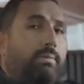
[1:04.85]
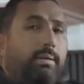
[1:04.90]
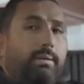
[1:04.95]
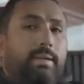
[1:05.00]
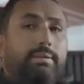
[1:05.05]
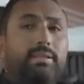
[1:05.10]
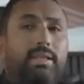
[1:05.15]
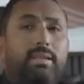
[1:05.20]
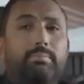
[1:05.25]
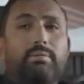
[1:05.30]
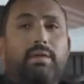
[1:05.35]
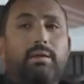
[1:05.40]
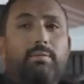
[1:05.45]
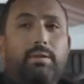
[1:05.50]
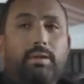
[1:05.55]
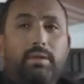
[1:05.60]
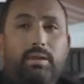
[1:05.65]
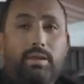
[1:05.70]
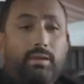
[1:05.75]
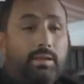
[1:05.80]
اللي بقى انت اللي
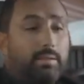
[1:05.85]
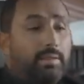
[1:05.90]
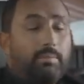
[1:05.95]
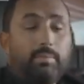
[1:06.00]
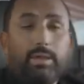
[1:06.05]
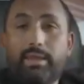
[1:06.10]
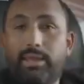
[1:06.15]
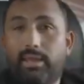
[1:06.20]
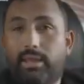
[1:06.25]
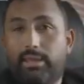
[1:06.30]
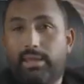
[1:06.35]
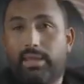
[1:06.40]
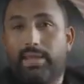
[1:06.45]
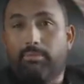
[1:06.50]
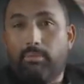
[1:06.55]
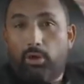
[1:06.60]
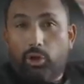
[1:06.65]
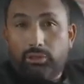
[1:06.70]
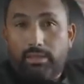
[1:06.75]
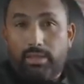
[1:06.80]
بتعمل ايه هنا ده
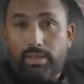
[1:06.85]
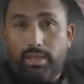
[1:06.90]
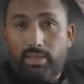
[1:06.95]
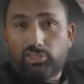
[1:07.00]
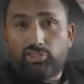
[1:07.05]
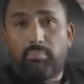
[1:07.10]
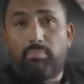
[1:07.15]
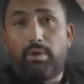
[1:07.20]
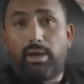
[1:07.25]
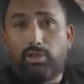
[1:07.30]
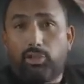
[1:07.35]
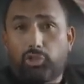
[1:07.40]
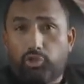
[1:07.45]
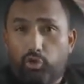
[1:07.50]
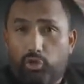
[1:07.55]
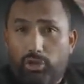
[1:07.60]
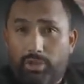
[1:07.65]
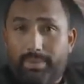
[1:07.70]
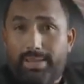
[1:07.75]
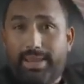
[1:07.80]
مكاني انا بقعد هنا عشان
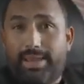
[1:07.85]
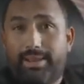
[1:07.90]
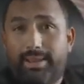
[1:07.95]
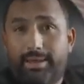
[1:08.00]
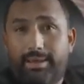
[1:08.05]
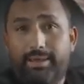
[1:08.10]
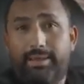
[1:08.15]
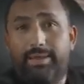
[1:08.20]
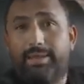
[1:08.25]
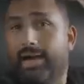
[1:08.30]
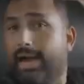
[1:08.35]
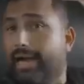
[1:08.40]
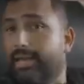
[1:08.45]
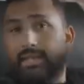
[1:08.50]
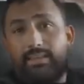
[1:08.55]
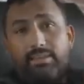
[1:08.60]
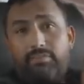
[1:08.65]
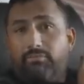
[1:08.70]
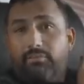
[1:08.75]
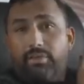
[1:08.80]
بعرض شغلي من هنا
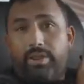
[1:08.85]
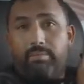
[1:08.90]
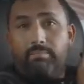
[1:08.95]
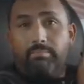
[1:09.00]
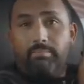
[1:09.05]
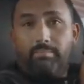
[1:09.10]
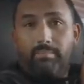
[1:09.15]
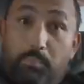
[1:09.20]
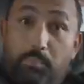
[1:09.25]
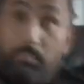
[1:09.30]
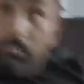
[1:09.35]
على ذا فريم